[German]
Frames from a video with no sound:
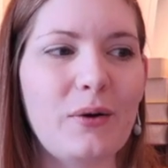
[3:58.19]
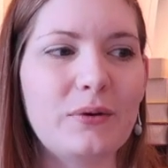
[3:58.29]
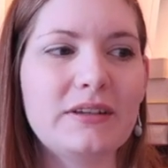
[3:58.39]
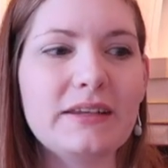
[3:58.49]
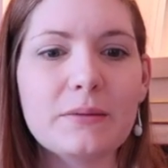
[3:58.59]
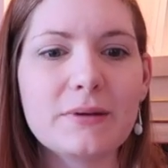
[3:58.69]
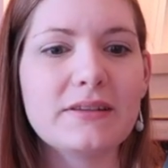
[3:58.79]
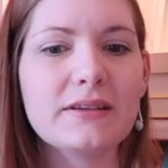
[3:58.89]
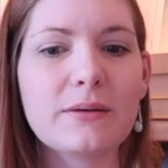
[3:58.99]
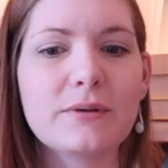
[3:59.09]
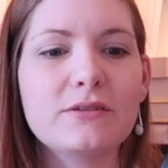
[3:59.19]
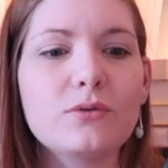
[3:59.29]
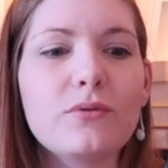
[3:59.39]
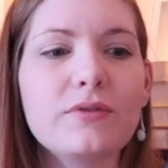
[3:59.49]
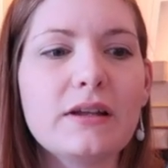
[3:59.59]
Und hier passiert aber
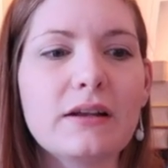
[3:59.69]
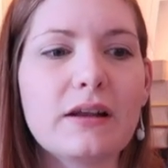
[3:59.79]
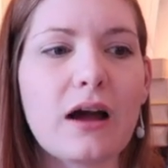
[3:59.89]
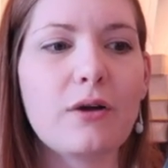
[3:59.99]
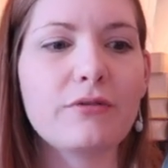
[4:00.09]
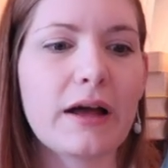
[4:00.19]
so viel auf